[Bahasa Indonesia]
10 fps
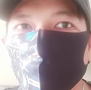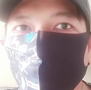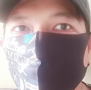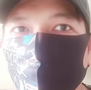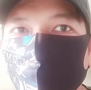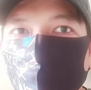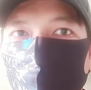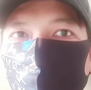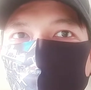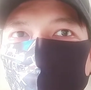
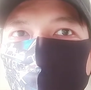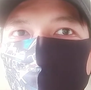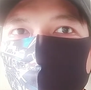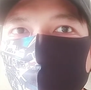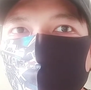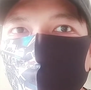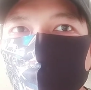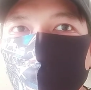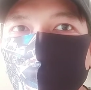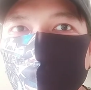pertama adalah
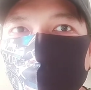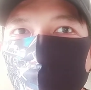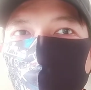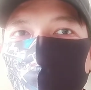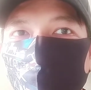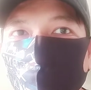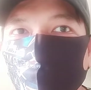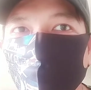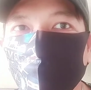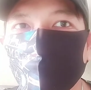koleksi gue dulu